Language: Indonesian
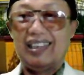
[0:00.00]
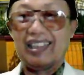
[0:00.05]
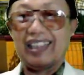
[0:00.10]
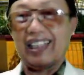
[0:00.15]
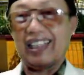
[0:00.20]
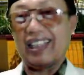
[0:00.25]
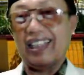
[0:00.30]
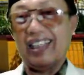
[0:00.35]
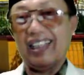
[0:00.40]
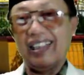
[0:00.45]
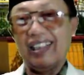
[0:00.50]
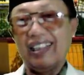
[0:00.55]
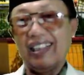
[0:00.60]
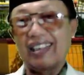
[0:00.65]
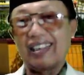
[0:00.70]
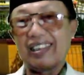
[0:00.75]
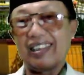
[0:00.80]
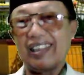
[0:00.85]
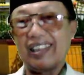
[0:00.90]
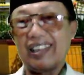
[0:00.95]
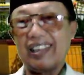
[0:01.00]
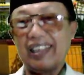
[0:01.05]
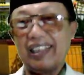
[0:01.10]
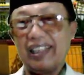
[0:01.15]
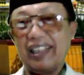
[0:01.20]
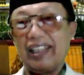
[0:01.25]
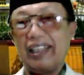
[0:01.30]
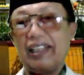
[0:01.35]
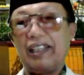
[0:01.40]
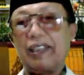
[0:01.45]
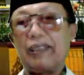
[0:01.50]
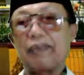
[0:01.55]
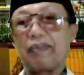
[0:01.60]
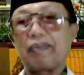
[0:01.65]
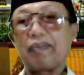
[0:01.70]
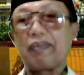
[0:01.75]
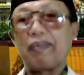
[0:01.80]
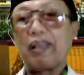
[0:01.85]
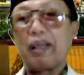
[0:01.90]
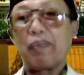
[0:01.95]
Karena Allah sendiri
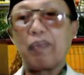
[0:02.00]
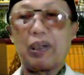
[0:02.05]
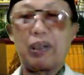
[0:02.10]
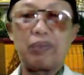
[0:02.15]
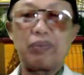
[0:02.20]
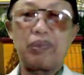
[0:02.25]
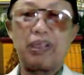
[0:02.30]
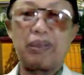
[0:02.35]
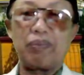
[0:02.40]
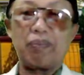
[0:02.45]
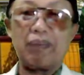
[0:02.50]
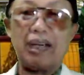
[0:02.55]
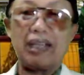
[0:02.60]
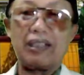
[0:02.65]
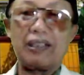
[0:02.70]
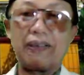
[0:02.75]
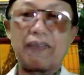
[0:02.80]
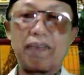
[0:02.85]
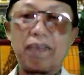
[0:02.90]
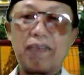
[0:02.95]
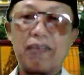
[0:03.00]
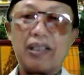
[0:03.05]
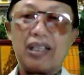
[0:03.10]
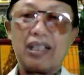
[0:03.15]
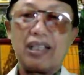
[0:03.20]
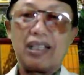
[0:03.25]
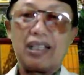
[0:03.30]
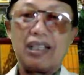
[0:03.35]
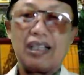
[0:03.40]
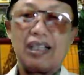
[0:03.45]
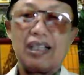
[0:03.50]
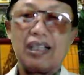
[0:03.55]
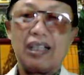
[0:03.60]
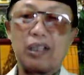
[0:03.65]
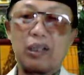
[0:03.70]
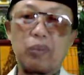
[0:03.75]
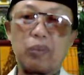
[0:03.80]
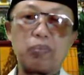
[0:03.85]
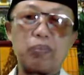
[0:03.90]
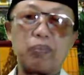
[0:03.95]
berfirman,
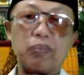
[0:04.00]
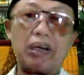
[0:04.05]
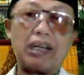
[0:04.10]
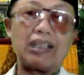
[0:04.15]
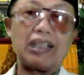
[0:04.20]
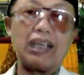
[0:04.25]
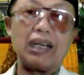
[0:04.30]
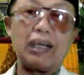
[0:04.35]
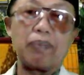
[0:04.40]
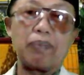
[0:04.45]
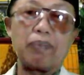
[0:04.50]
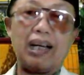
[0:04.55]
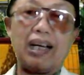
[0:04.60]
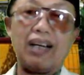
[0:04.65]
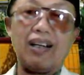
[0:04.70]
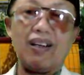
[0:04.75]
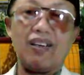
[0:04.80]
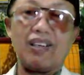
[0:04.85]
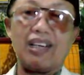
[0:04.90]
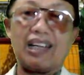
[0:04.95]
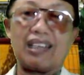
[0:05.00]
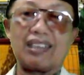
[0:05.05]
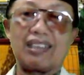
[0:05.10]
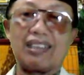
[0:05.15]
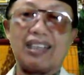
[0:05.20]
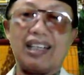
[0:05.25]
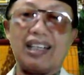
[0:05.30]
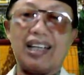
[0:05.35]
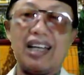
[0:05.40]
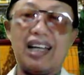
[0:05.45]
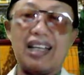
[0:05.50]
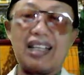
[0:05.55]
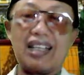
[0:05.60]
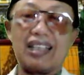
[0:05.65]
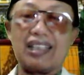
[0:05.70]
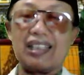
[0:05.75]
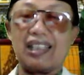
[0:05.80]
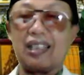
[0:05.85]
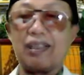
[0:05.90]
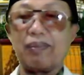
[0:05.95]
Rabbana ma khalaqta
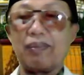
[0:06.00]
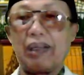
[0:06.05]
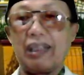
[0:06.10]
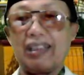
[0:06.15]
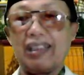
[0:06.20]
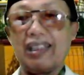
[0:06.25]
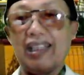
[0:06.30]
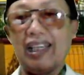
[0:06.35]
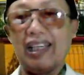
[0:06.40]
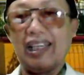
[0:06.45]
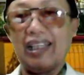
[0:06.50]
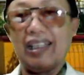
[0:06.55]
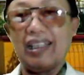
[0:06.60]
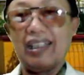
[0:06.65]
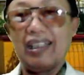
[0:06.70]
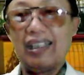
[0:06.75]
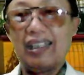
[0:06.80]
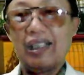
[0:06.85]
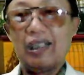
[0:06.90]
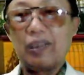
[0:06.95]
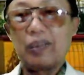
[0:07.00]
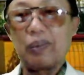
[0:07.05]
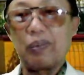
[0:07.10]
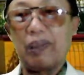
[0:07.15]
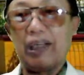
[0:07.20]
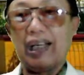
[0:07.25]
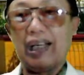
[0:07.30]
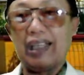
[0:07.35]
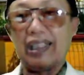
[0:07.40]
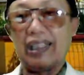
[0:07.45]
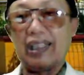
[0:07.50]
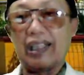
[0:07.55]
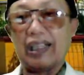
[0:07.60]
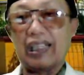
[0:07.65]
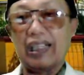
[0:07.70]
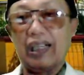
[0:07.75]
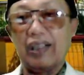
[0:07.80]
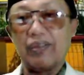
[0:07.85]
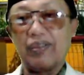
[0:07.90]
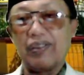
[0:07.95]
hadza batila subhanaka